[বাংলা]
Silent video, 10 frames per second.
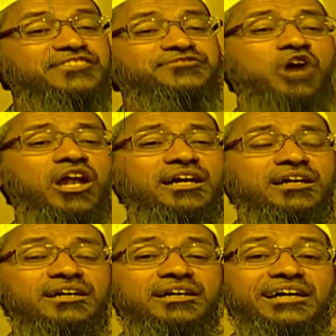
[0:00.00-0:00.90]
বড়
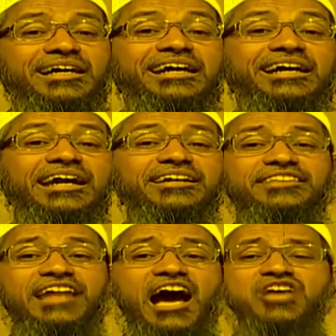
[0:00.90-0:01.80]
কোনো
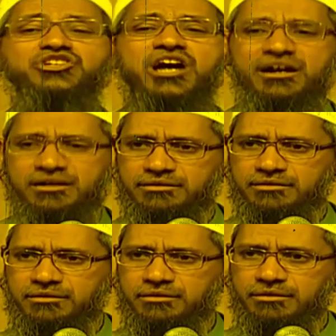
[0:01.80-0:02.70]
বিশেষজ্ঞকে আমি
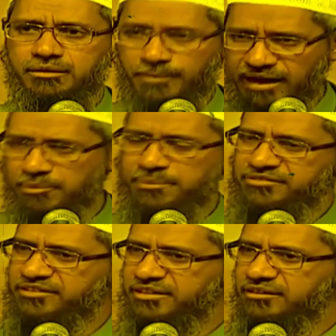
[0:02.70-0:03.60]

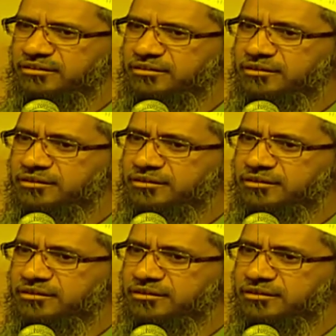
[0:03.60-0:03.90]
দেখিনি